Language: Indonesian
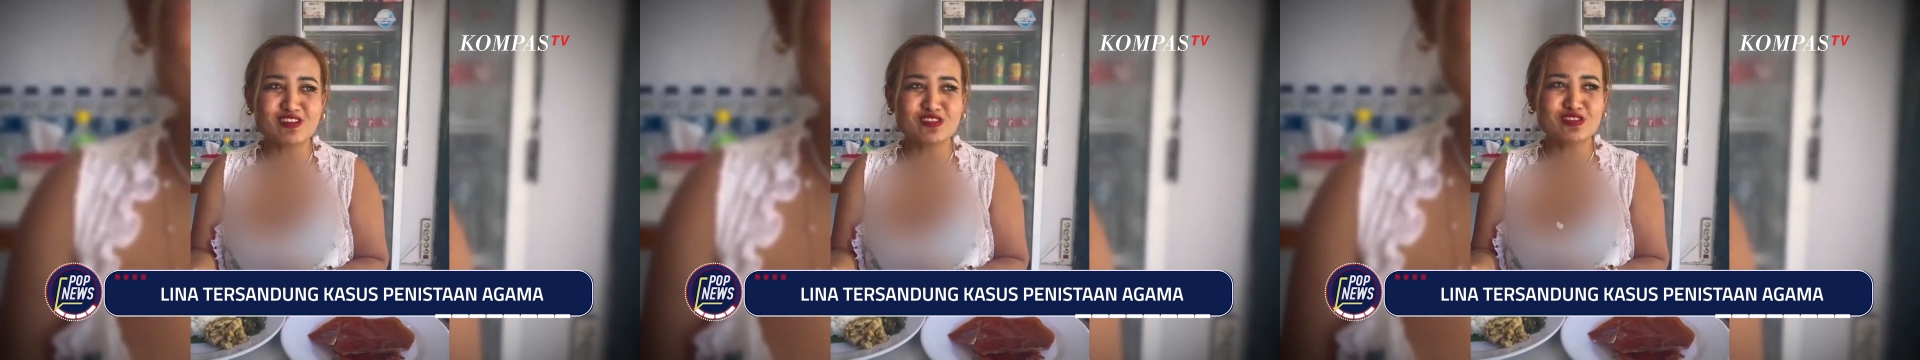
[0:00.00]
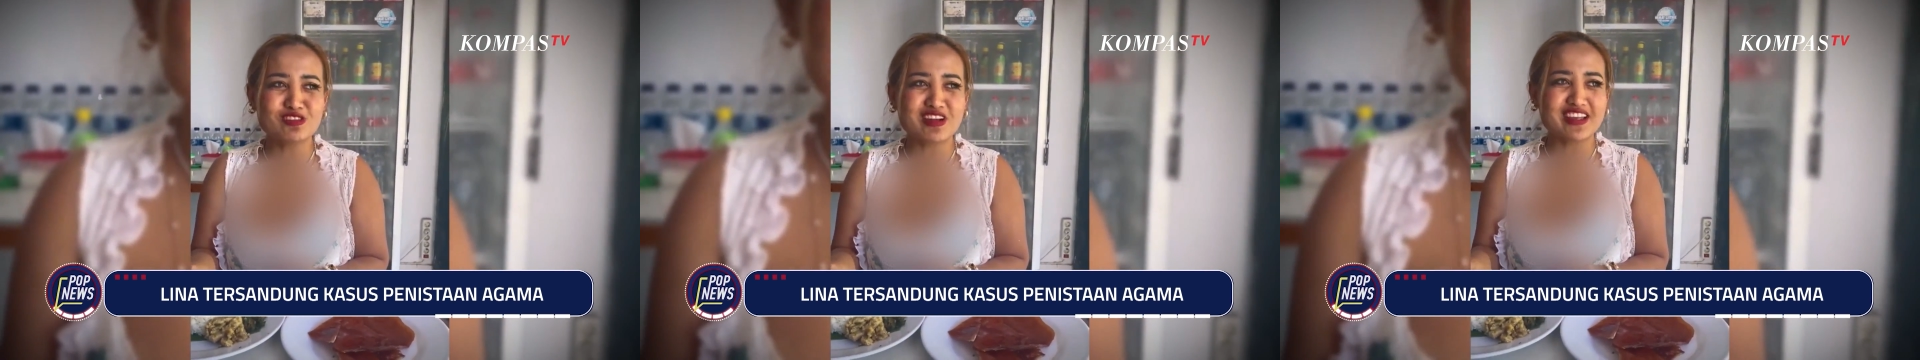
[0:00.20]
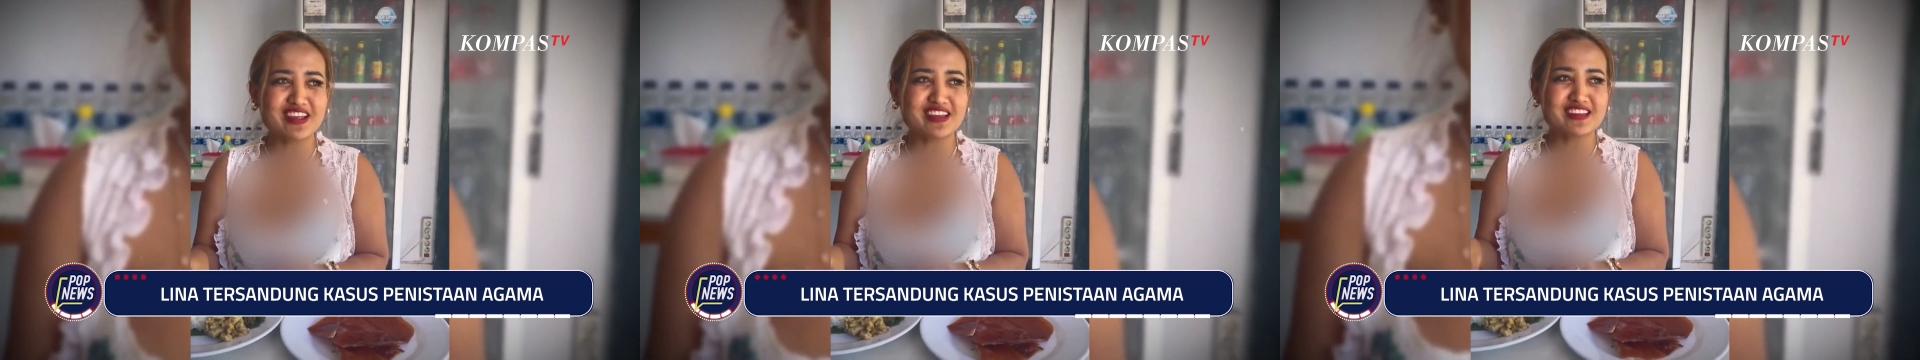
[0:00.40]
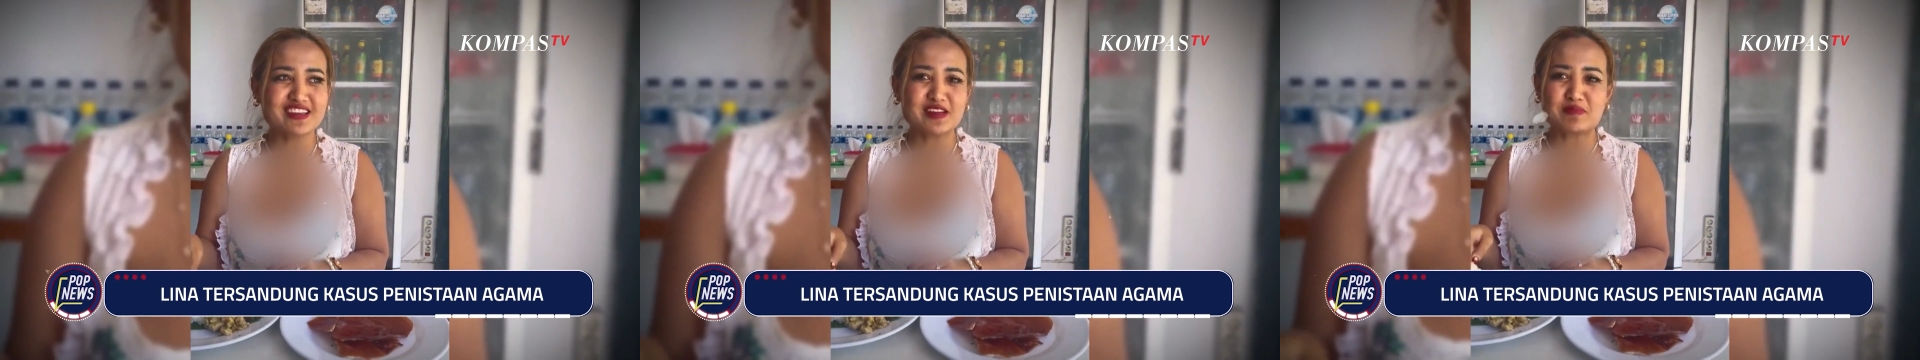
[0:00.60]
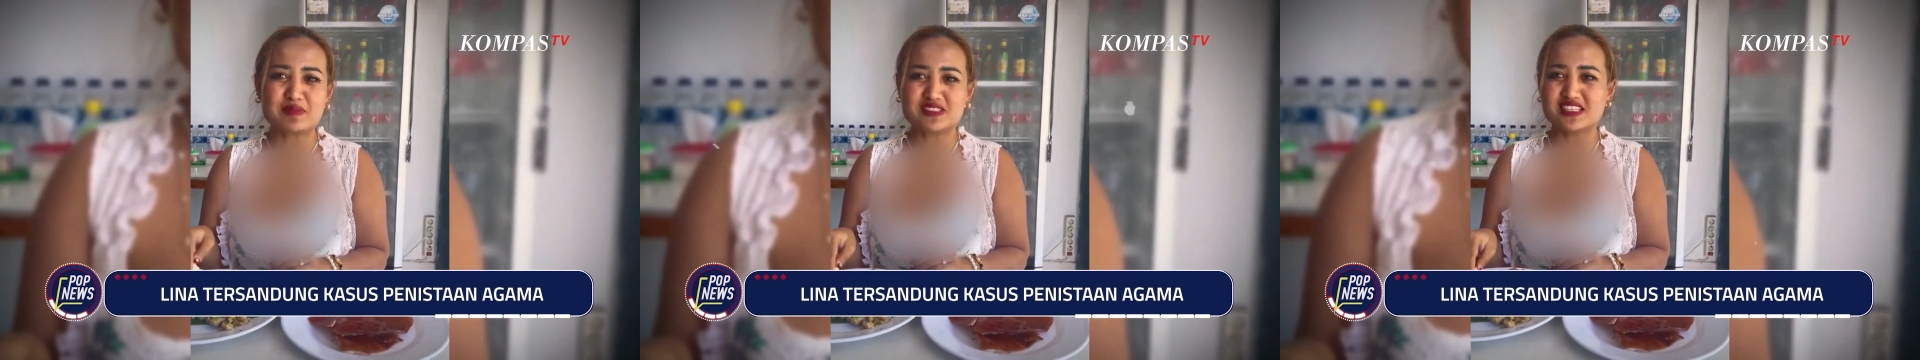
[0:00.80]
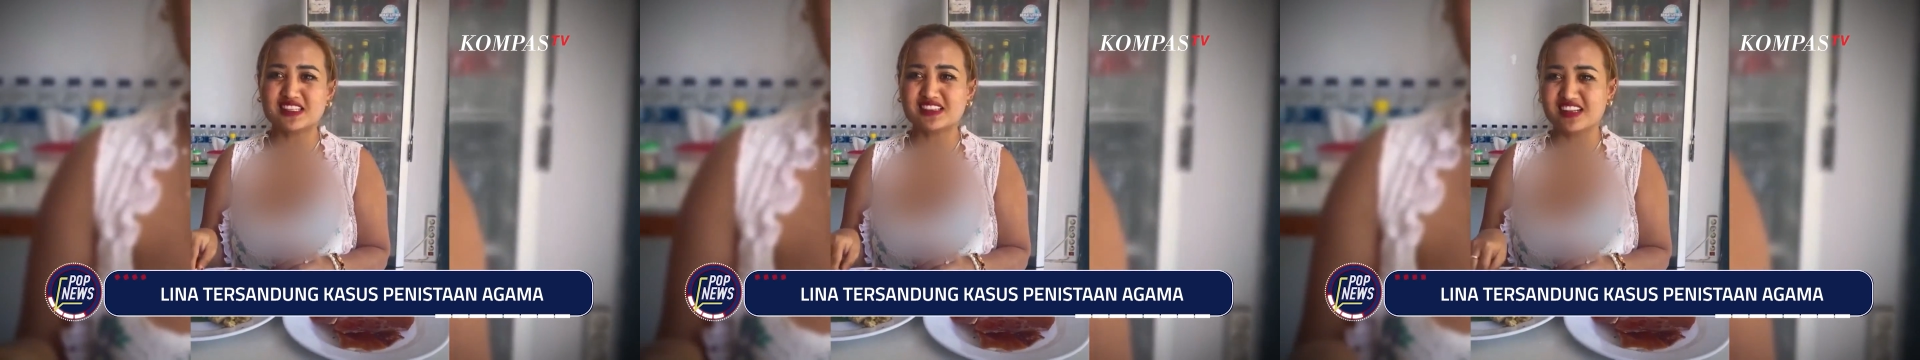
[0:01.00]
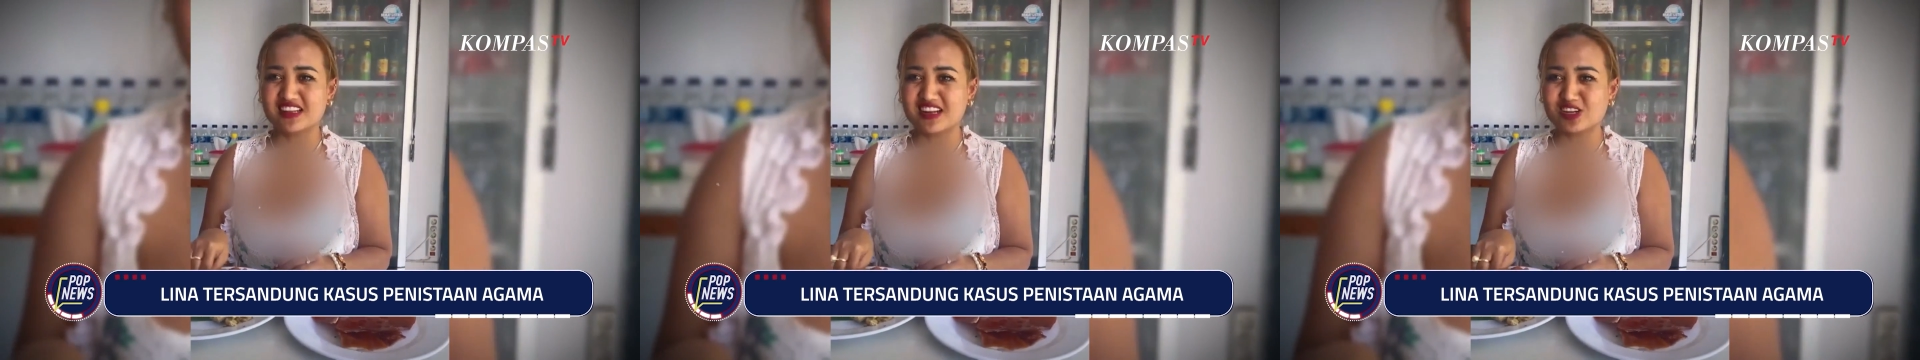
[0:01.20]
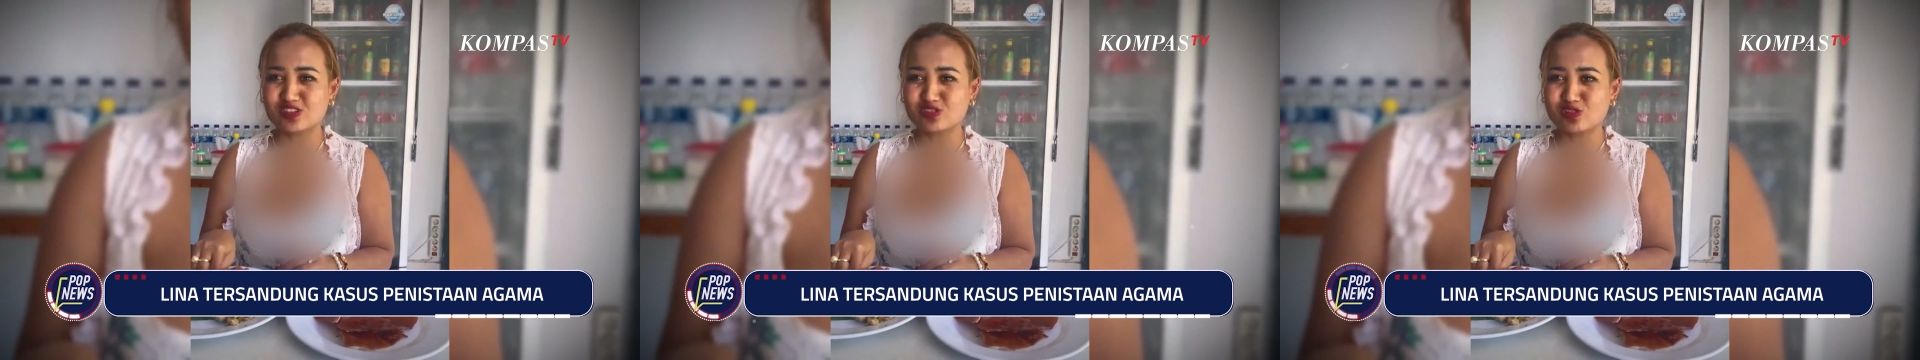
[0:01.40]
Sebelumnya, Lina
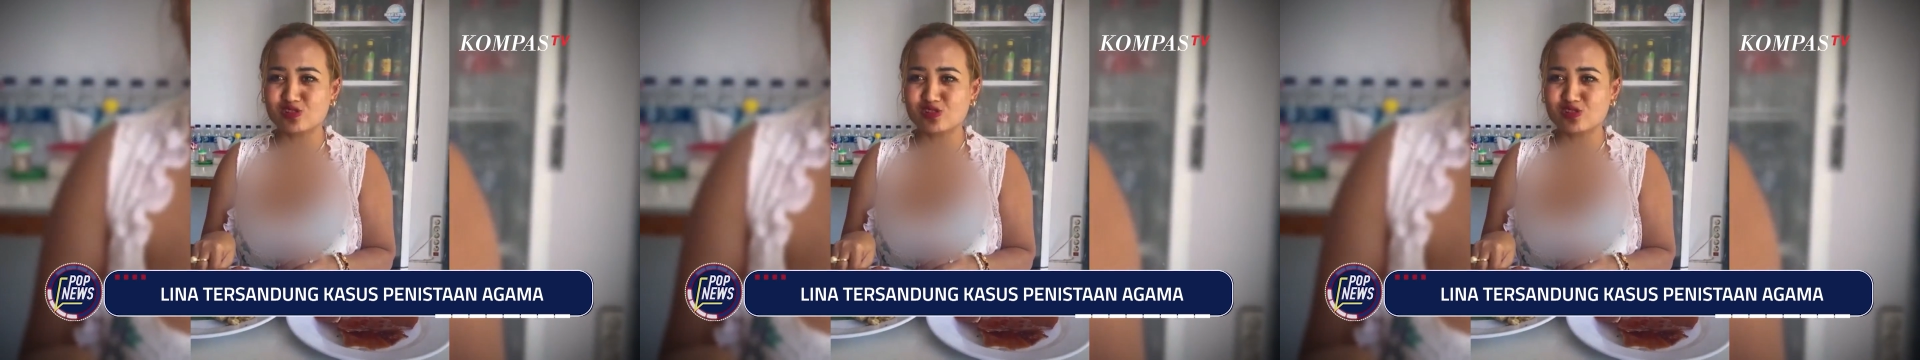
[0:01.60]
Mukerji